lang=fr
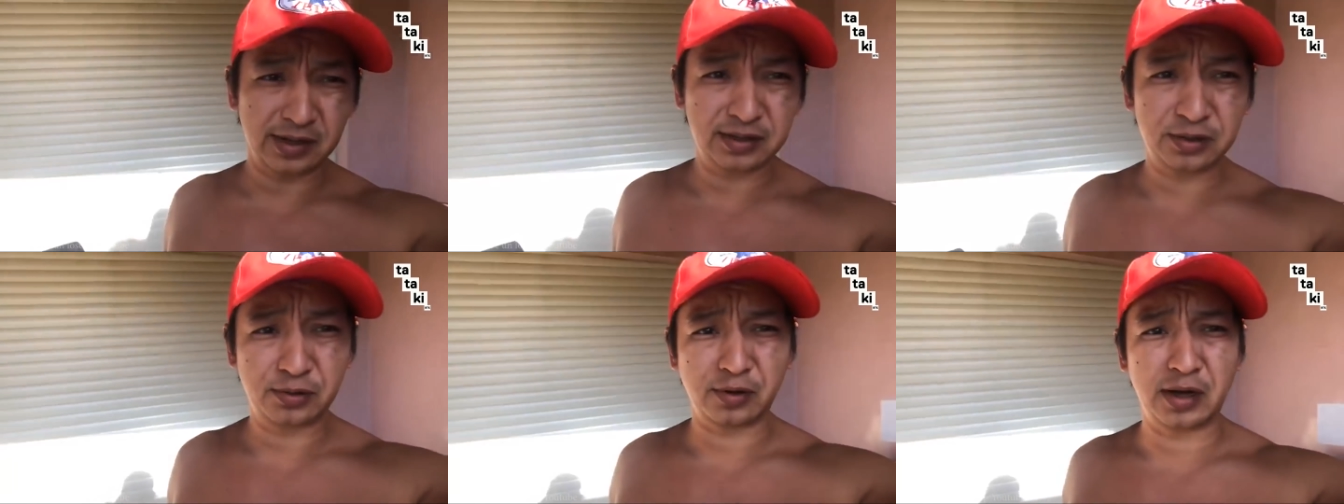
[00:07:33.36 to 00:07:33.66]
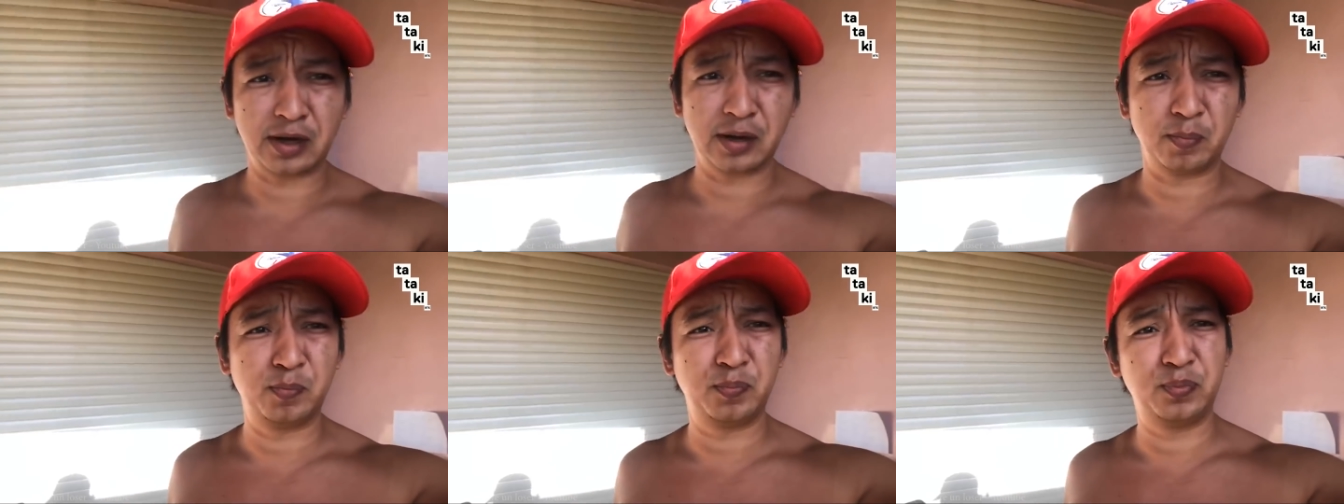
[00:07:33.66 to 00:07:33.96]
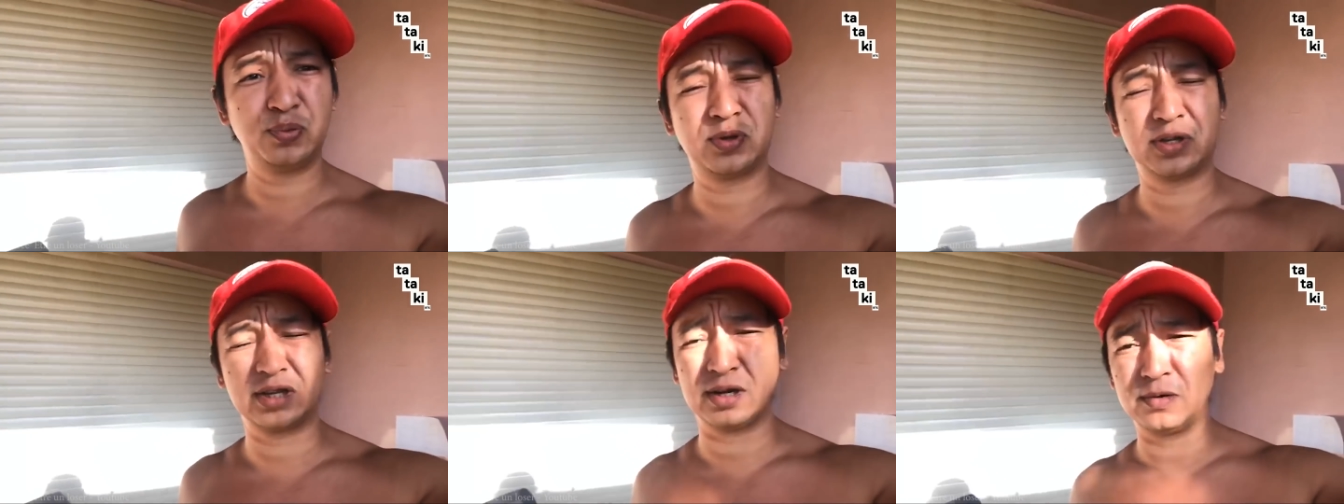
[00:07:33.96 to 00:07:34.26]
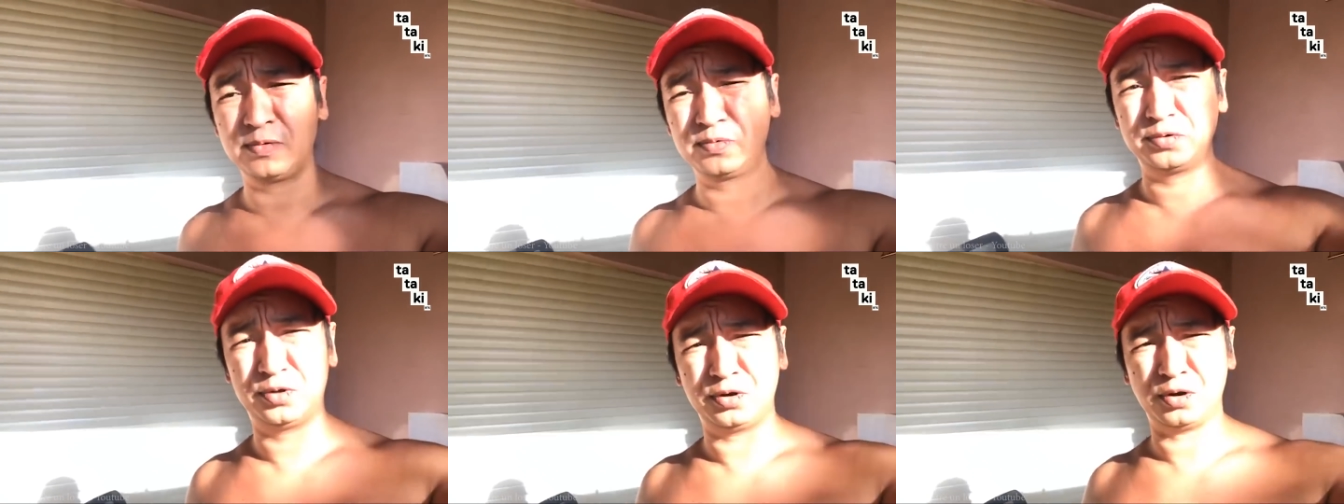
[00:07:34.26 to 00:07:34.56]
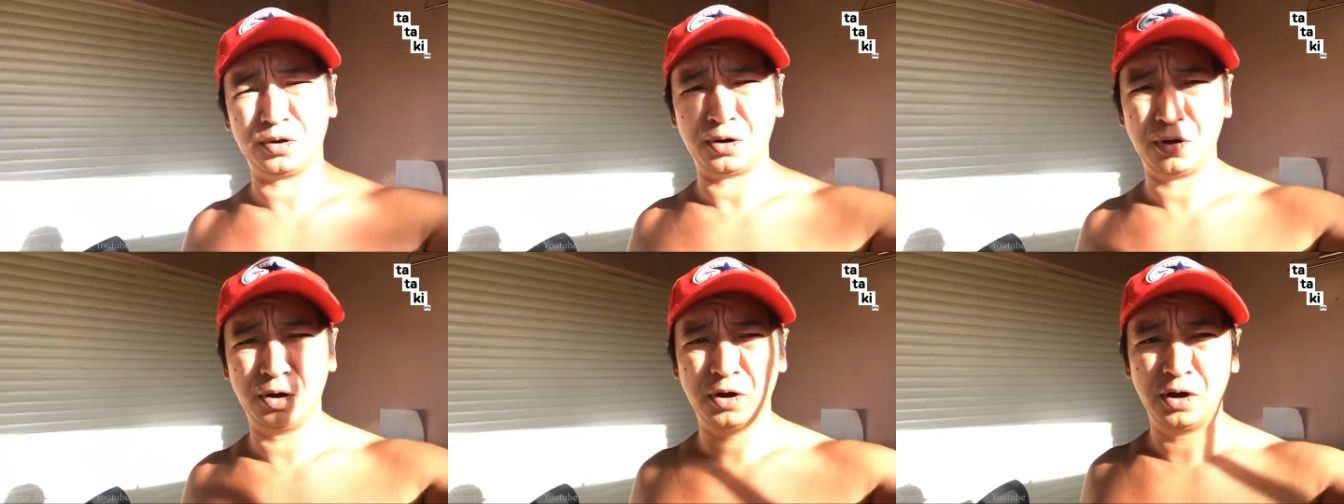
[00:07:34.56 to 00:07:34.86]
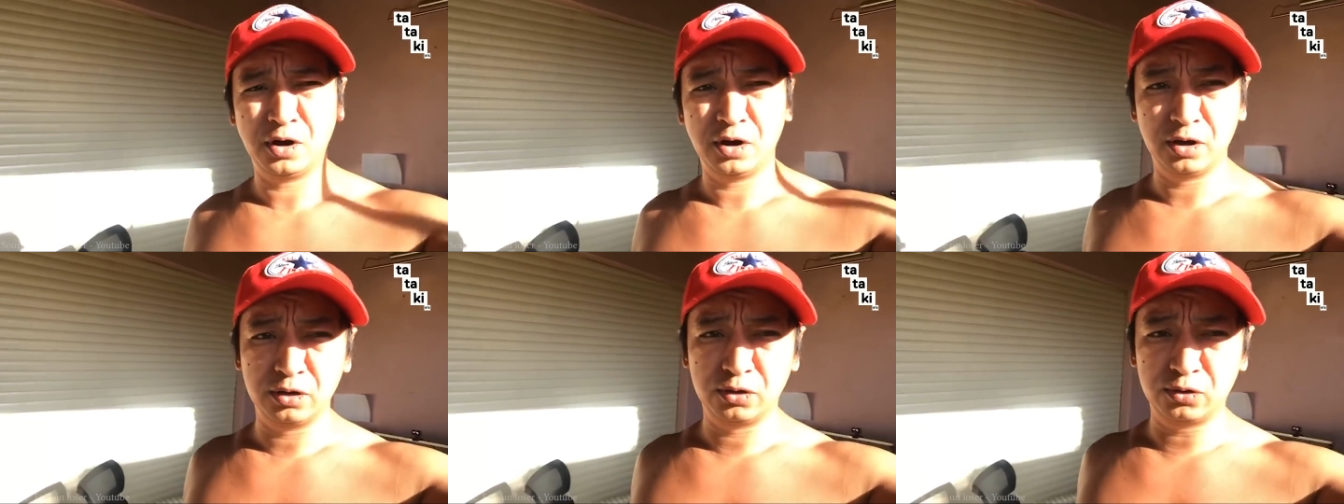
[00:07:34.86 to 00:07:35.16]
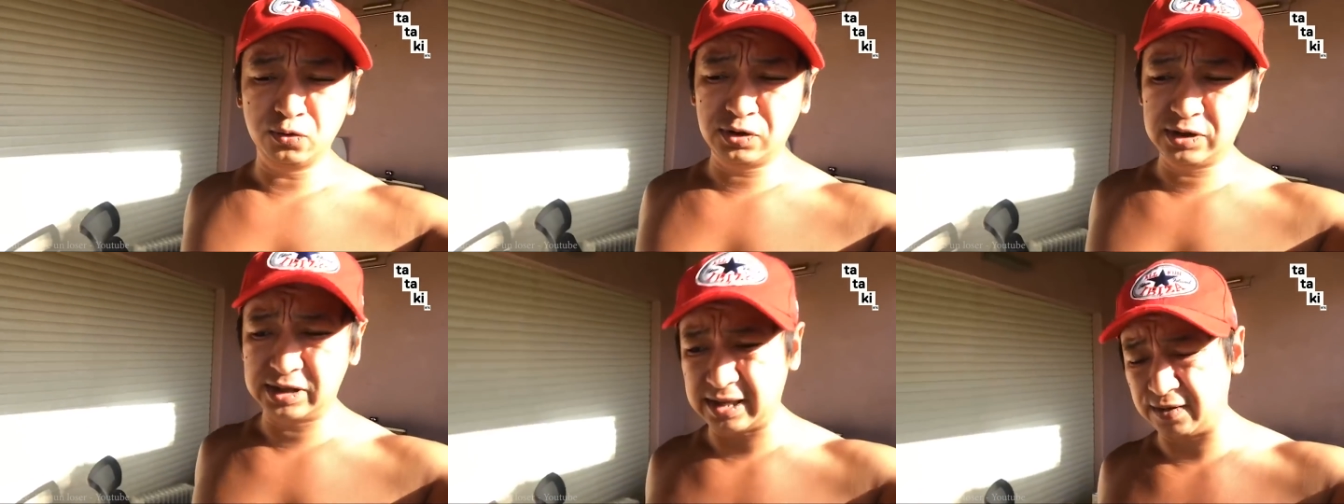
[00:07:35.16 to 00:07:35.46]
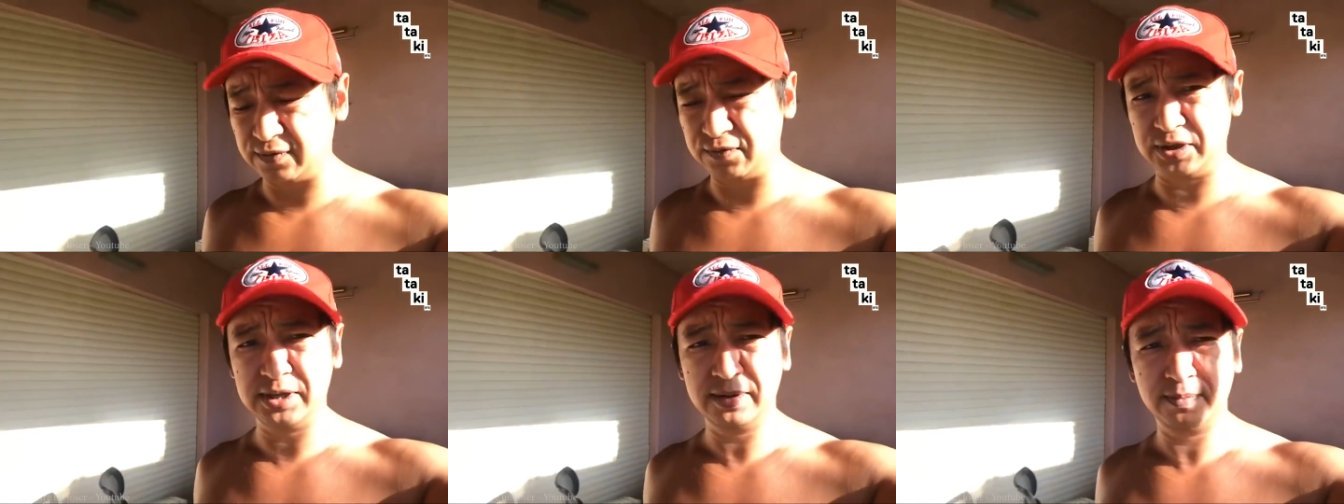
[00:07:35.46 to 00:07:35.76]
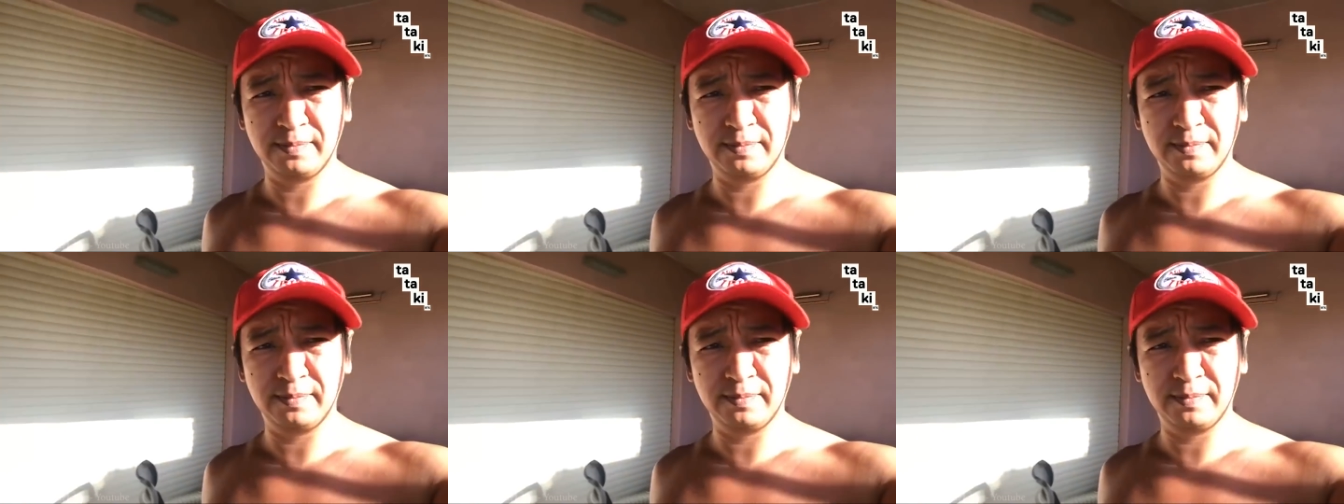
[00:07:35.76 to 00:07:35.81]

resteras un putain de loser toute ta vie